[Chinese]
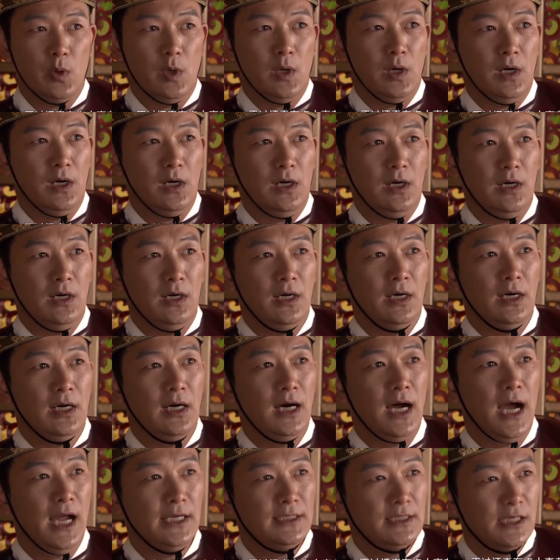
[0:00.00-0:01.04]
不过，
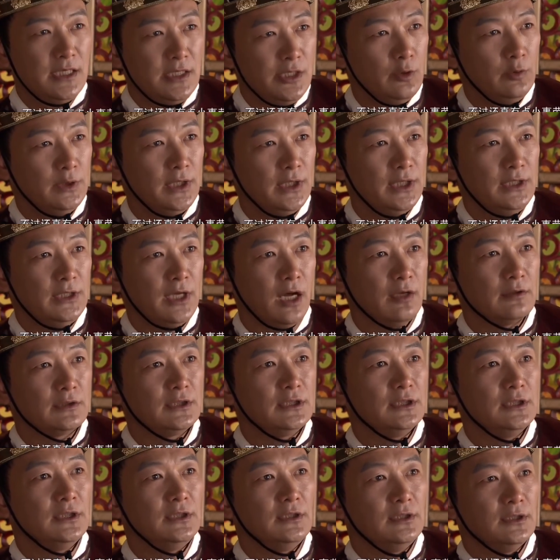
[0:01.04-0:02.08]
还真有点
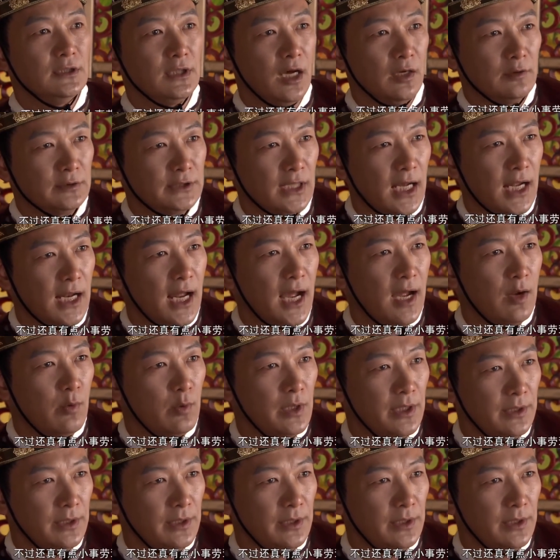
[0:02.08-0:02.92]
小事劳驾